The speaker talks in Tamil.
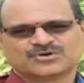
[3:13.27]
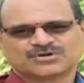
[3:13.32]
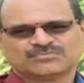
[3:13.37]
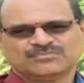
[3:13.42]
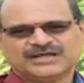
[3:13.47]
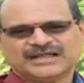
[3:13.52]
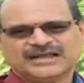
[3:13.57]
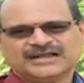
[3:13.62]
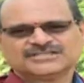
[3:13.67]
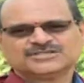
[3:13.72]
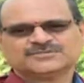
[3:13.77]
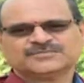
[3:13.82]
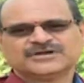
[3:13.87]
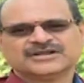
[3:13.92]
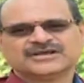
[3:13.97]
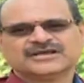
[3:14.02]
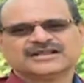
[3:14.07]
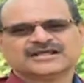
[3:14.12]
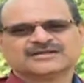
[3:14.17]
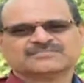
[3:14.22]
ரொம்ப இழைச்சி
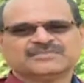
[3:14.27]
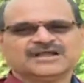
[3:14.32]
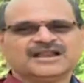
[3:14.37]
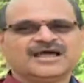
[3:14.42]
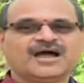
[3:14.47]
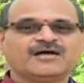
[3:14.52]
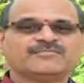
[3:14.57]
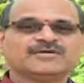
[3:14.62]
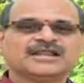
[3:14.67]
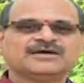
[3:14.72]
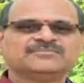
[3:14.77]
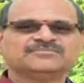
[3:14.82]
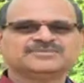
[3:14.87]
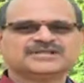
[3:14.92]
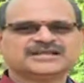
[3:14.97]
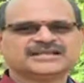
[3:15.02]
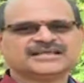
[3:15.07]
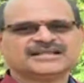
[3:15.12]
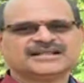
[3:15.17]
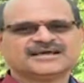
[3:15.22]
போயிடுங்கிறார் பலா அபலம்
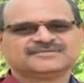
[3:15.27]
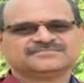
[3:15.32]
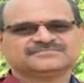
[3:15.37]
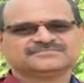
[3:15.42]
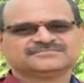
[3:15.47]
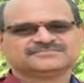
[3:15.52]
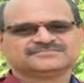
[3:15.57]
என்கிறார்